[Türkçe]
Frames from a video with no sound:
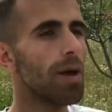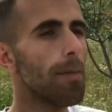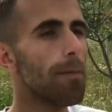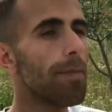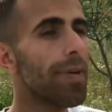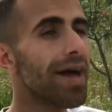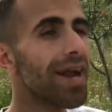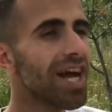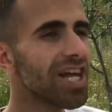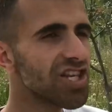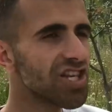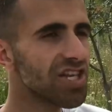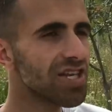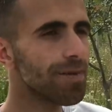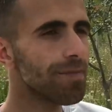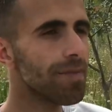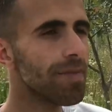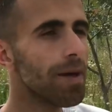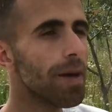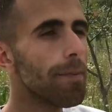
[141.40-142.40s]

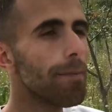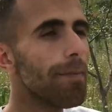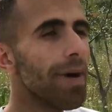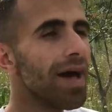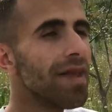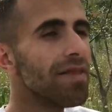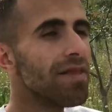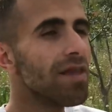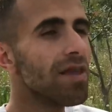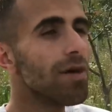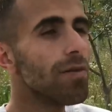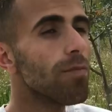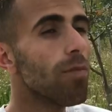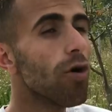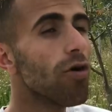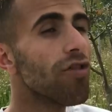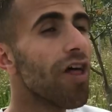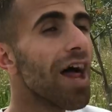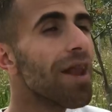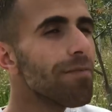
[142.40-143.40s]
Berat'cığım ben
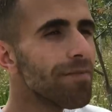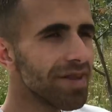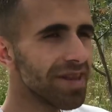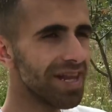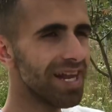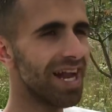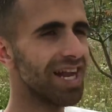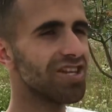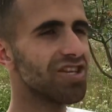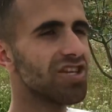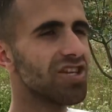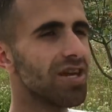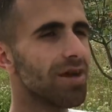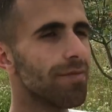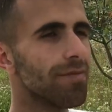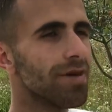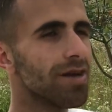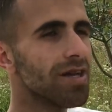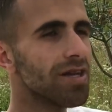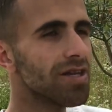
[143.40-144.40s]
modern bir dilenciyim.
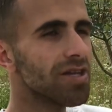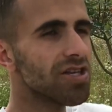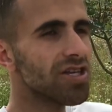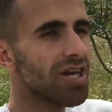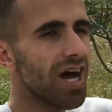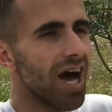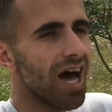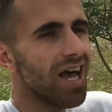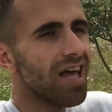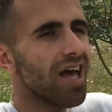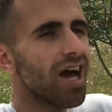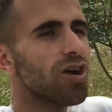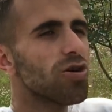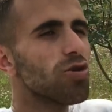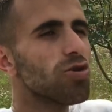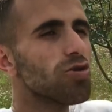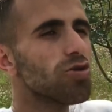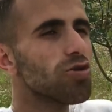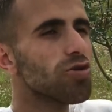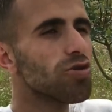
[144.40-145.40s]
Çağ ayak
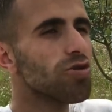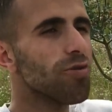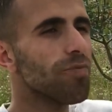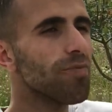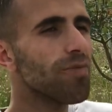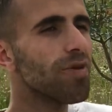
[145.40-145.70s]
uydurdum.